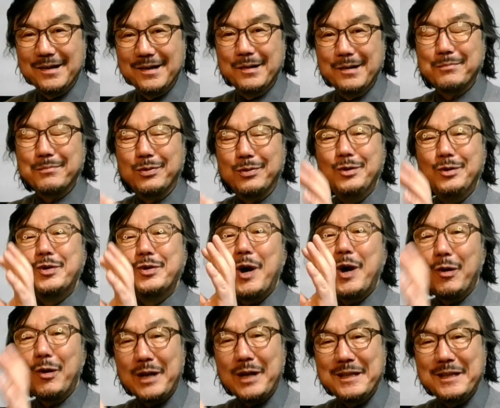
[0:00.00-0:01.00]

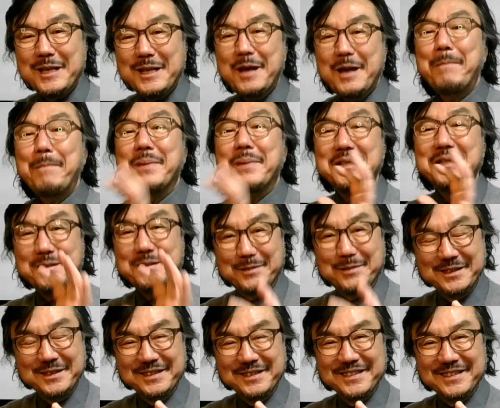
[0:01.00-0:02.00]
분류하고 난 뒤에
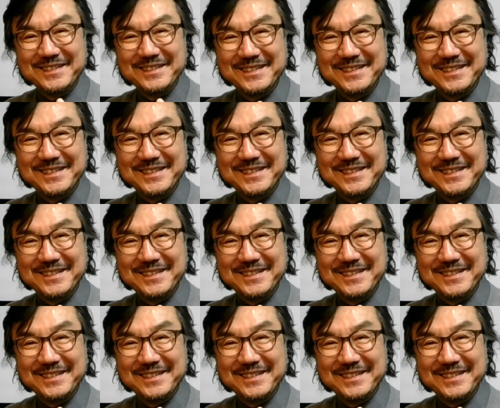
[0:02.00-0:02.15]
편집은